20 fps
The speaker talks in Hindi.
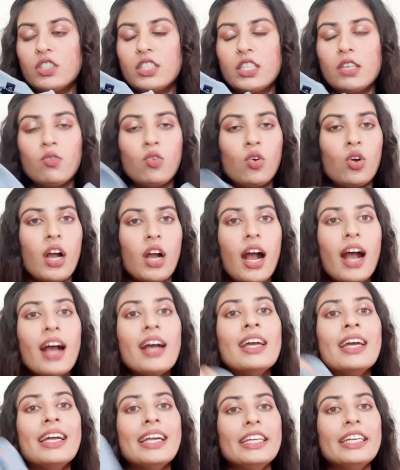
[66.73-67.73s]
रिसीव होगा
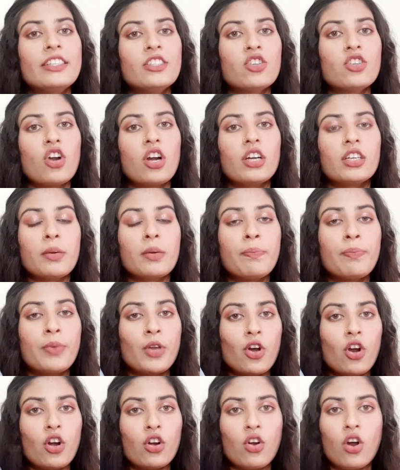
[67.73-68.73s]
इट्स नॉट अ
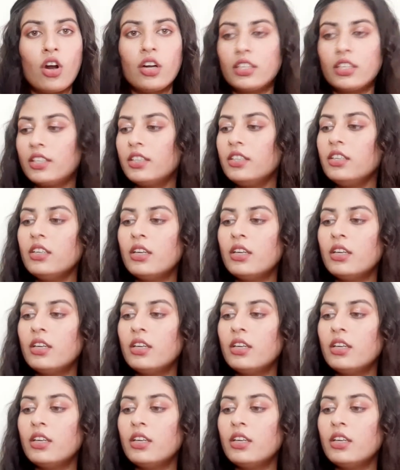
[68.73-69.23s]
प्योर कॉटन